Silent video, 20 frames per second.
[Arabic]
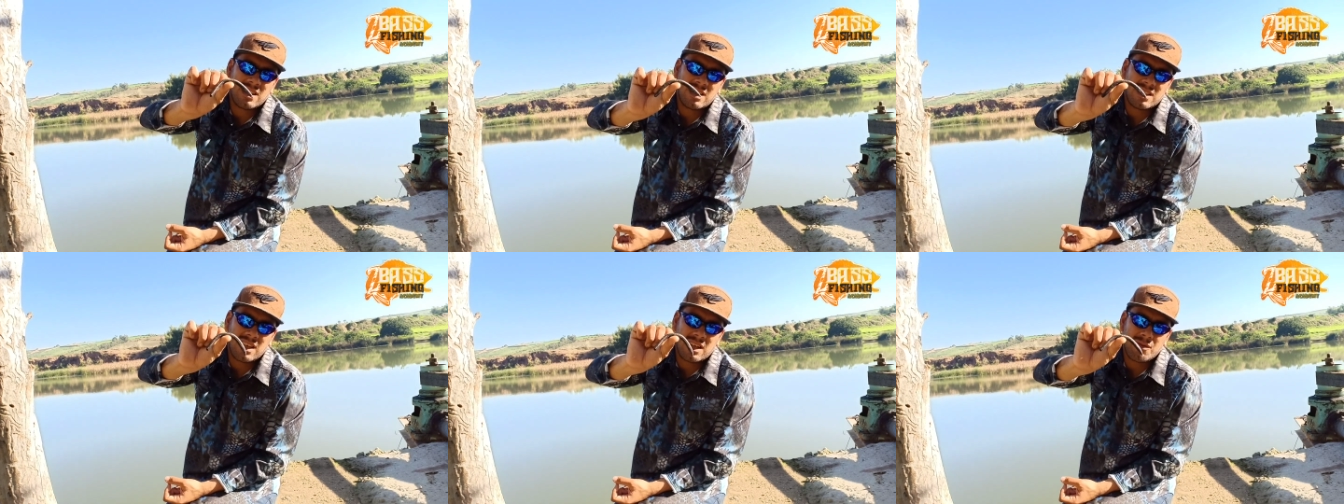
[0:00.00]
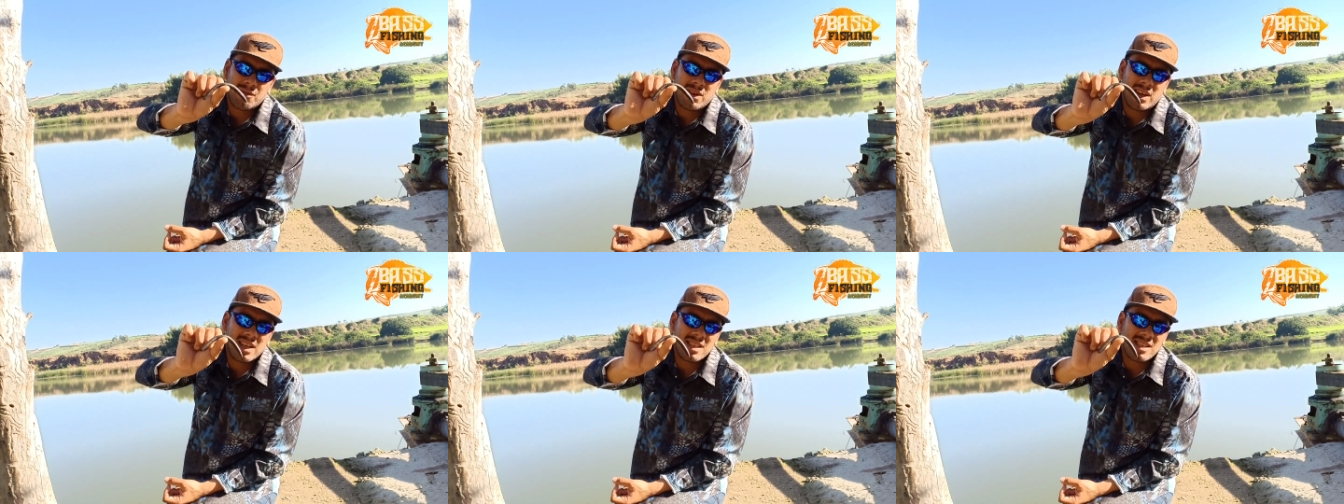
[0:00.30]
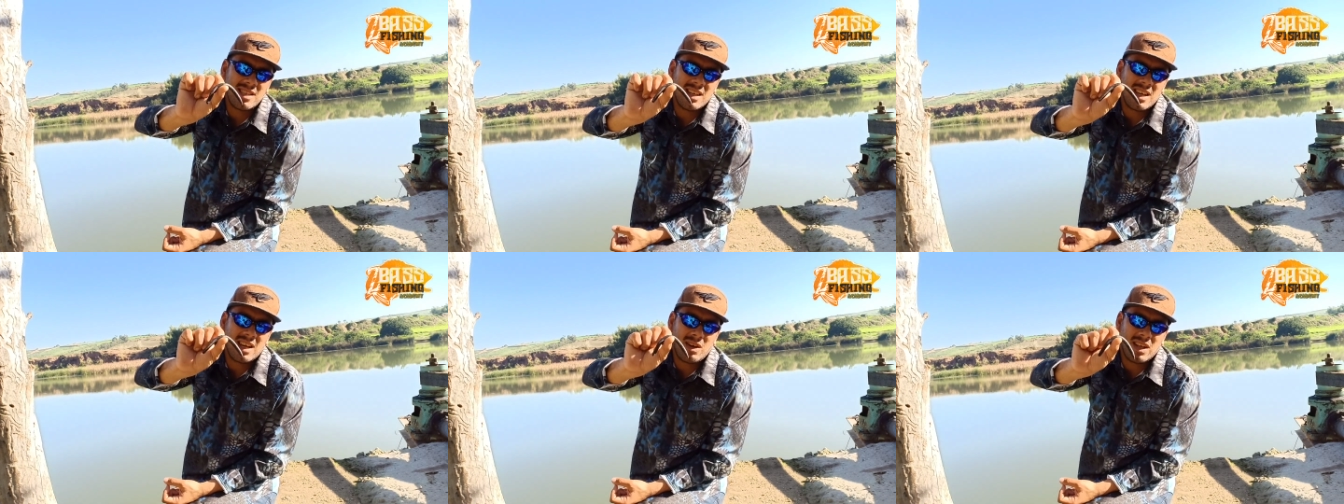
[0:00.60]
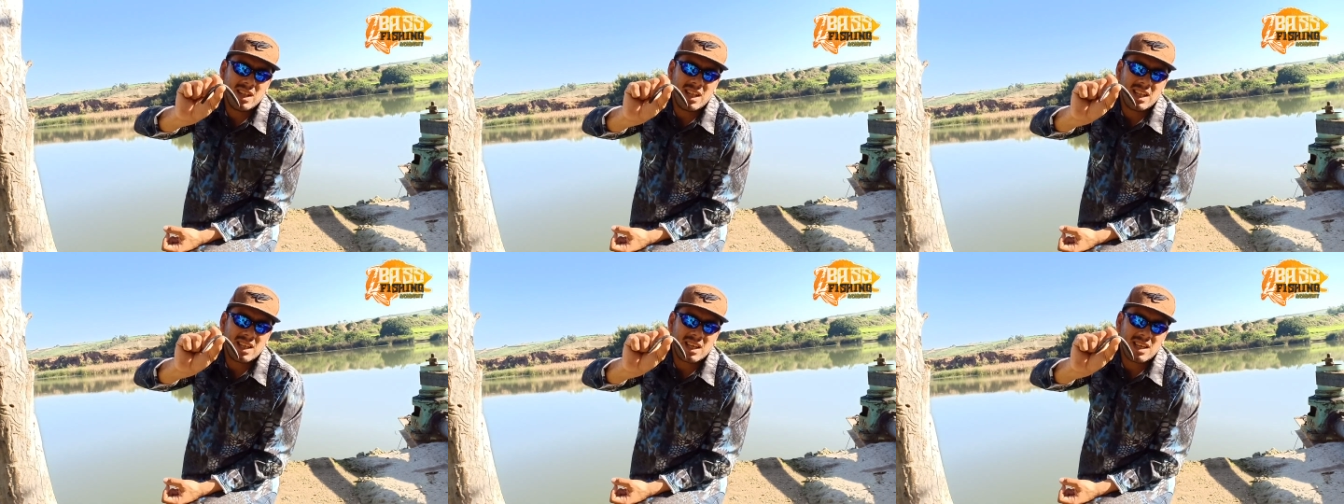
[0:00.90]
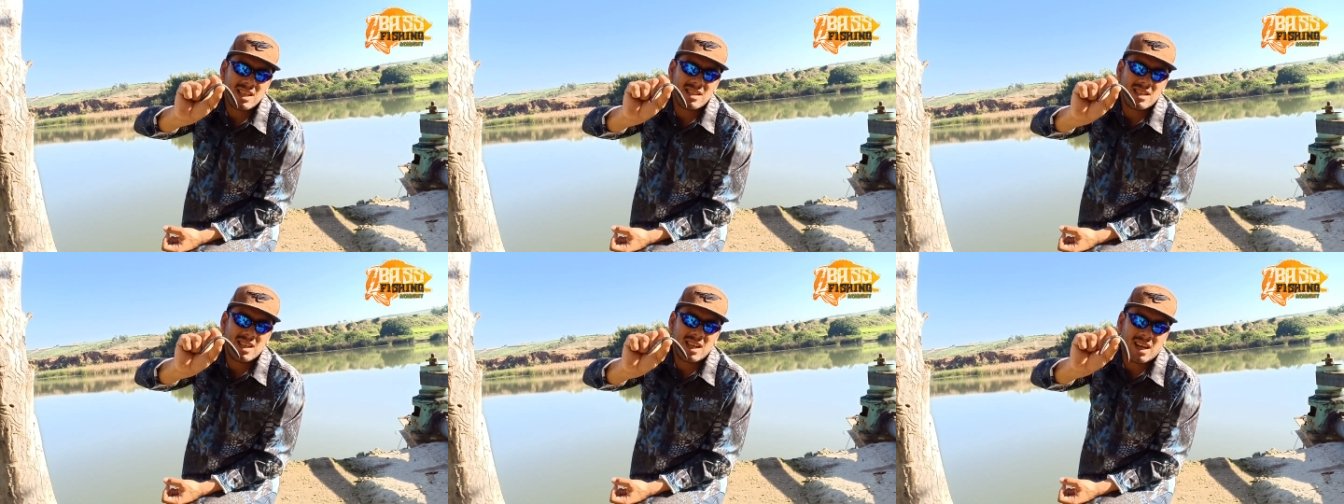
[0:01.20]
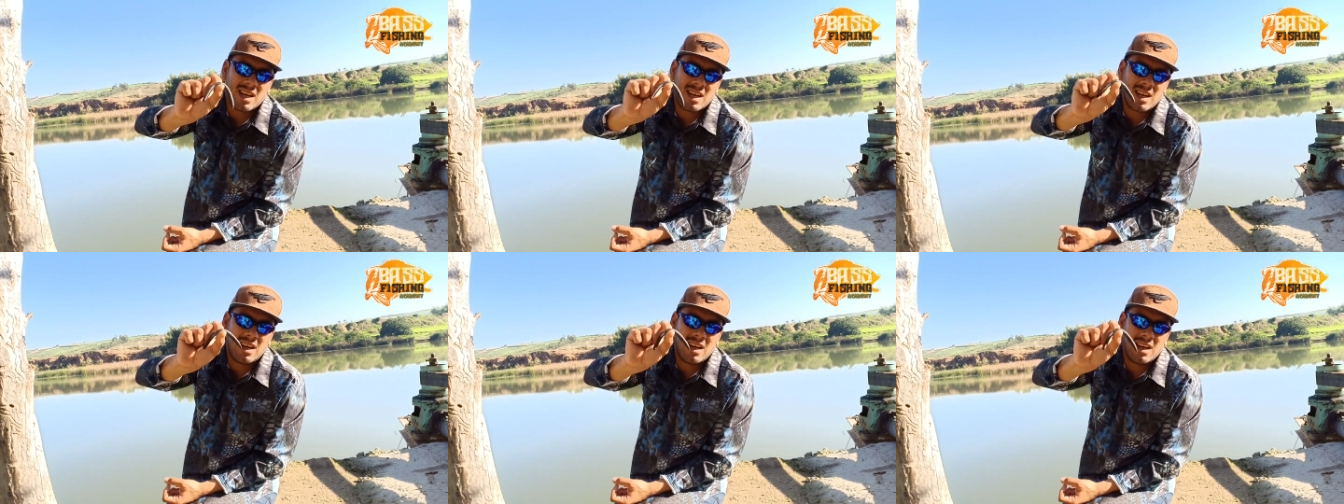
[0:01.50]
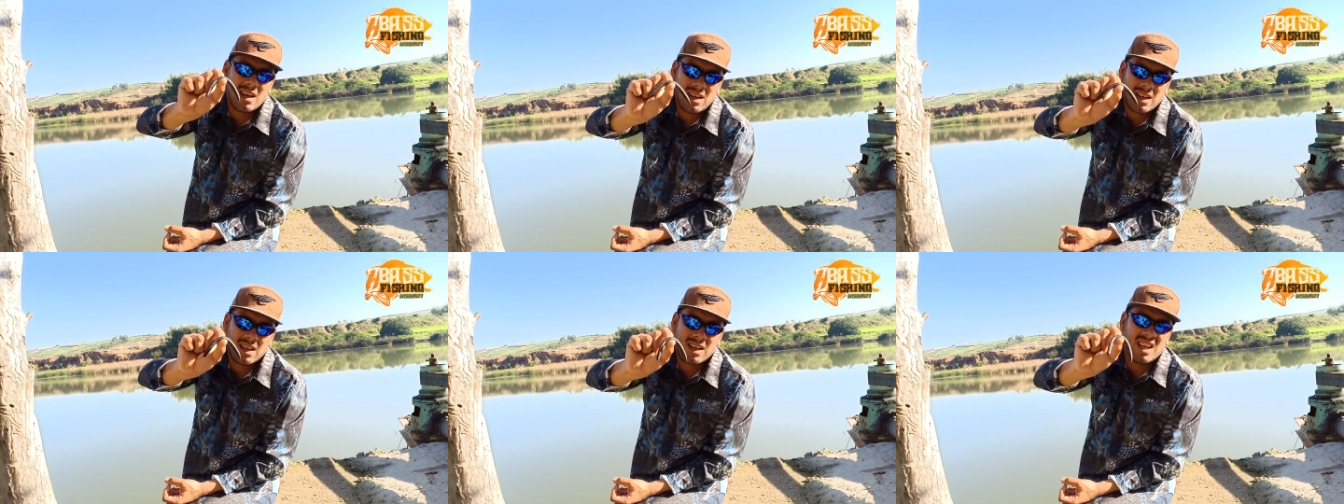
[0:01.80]
طرف اصلي واحد
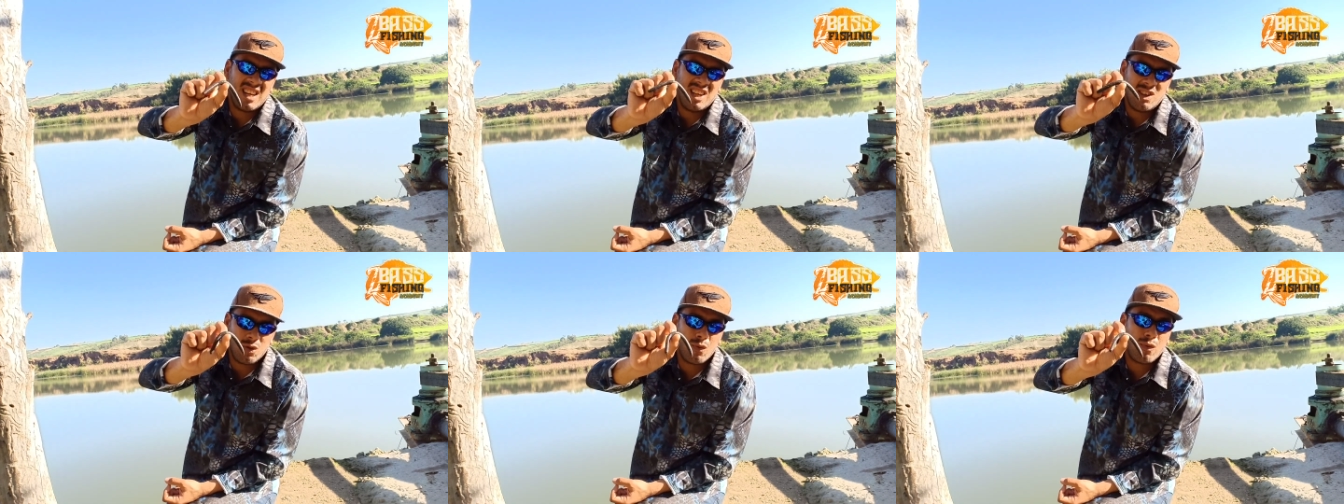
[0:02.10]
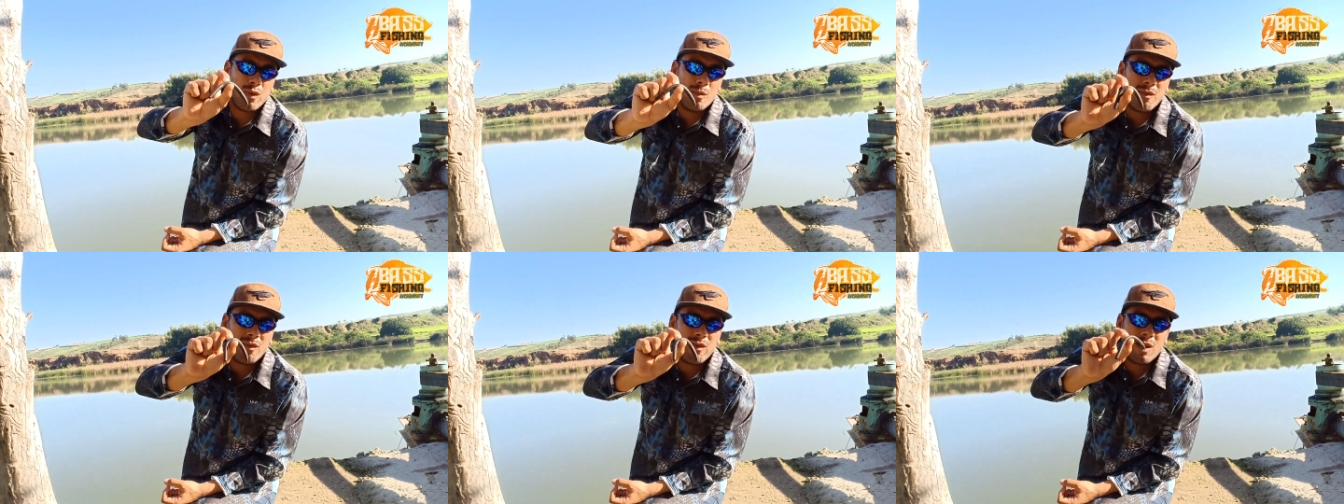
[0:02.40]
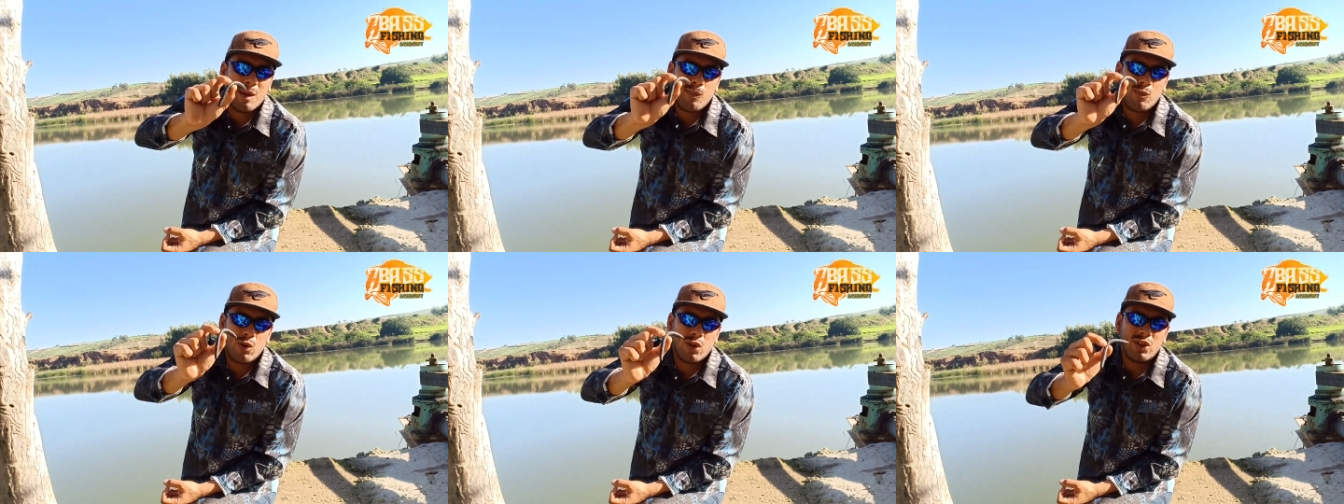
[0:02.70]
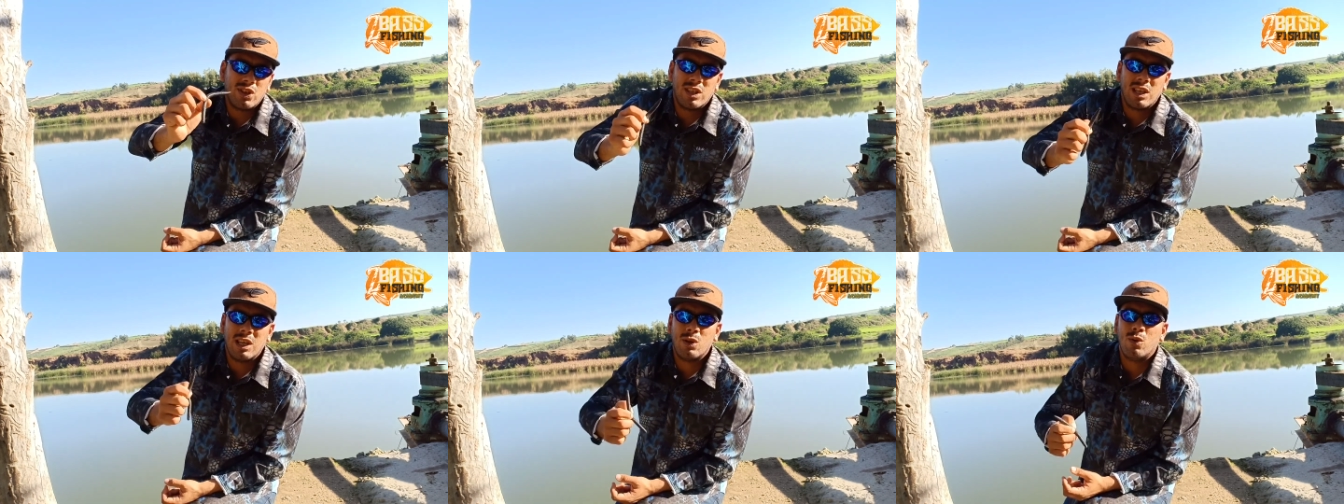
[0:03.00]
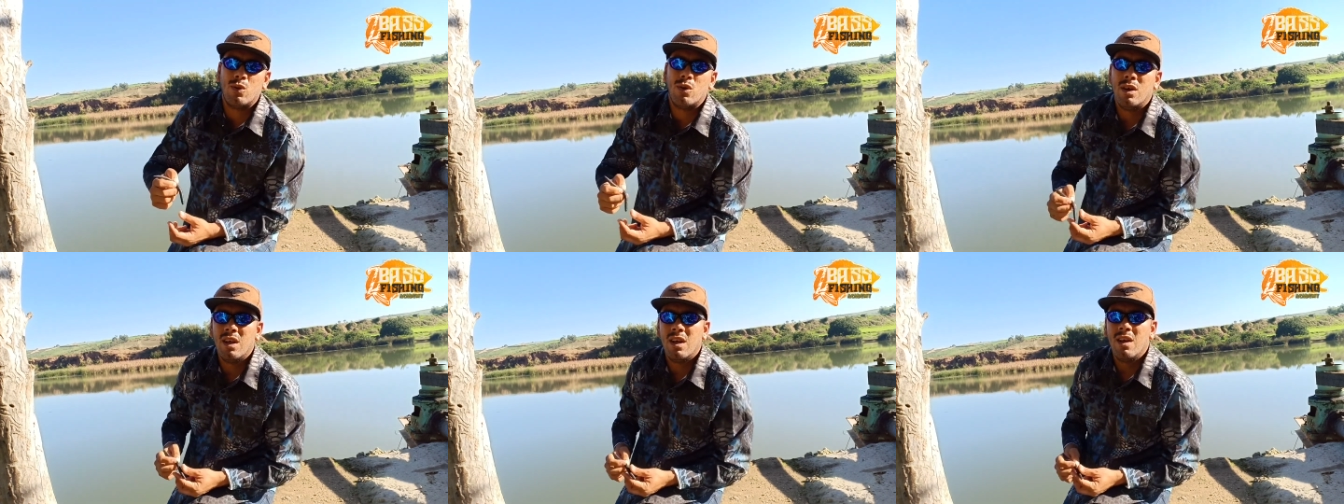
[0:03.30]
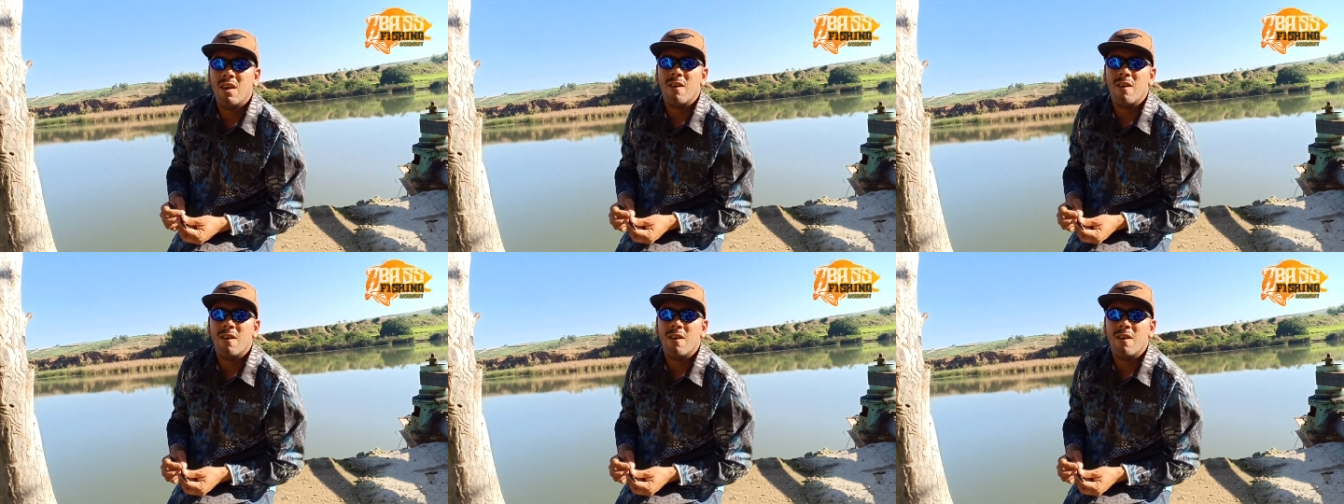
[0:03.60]
الاصدقاء كان عنده في لابواط ديالو